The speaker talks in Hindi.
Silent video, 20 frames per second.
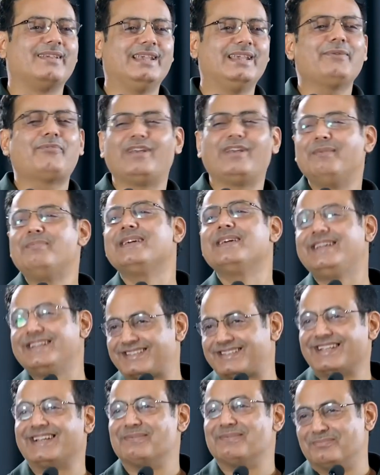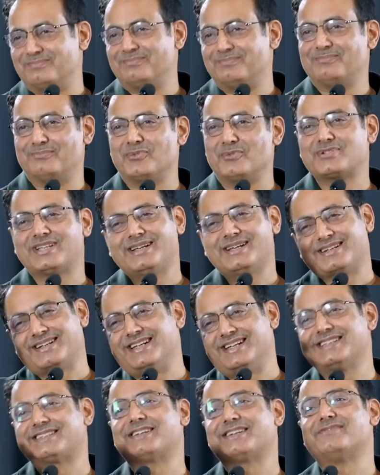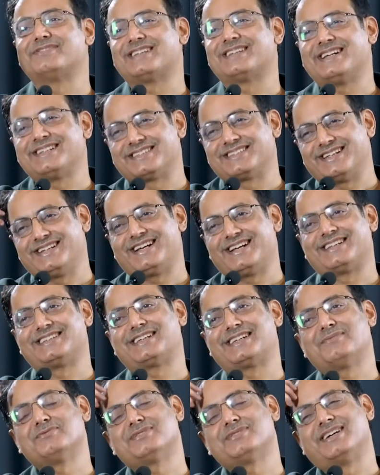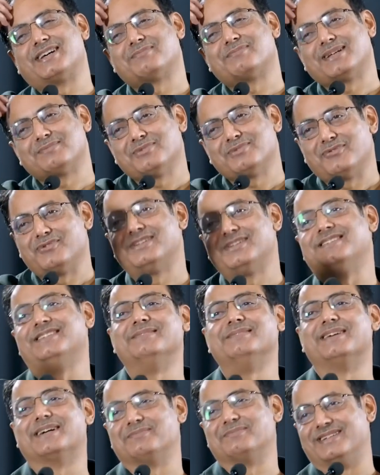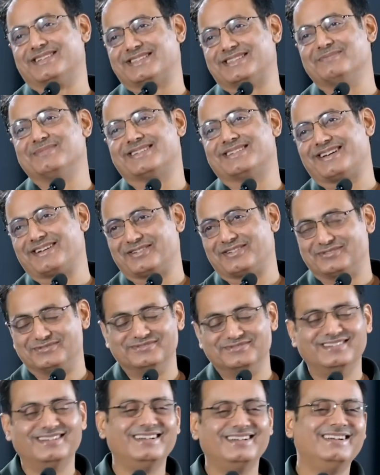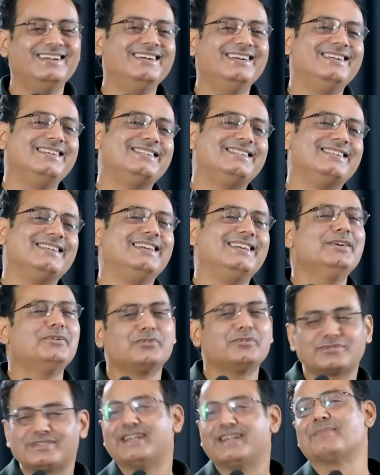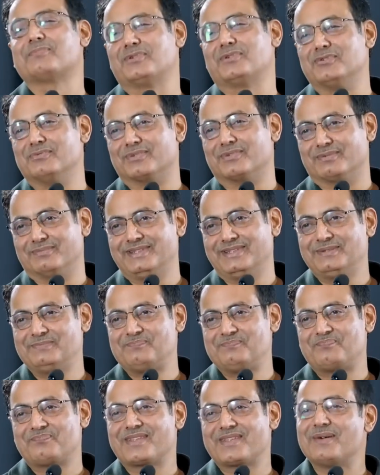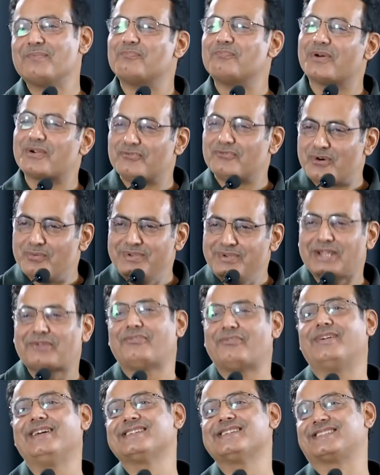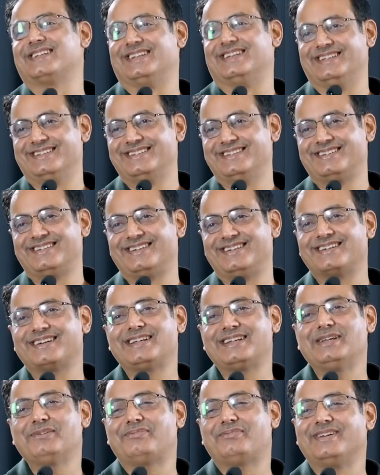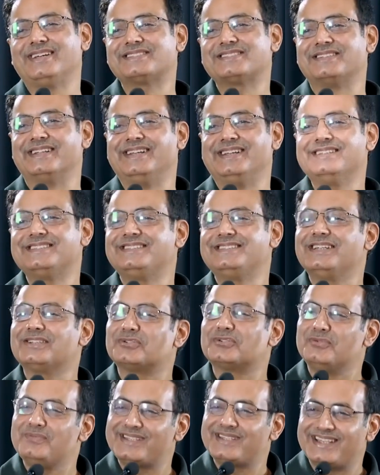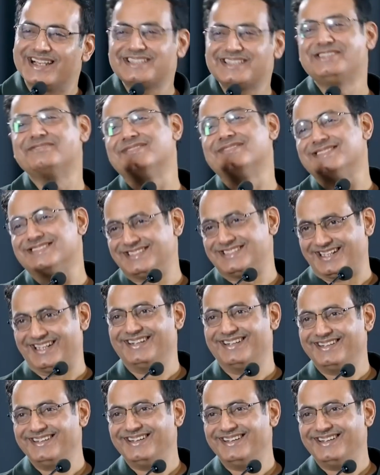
ये फिल्मी गीत है मुझे गीत कविता इतना याद है कि मुझे हर बात में वही दिमाग में आता है मैं क्या करूँ ये होता है आपकी उम्र में पर वो भी एक फेज़ है अगर ये फेज़ नहीं जिया तो भी क्या जीवन जिया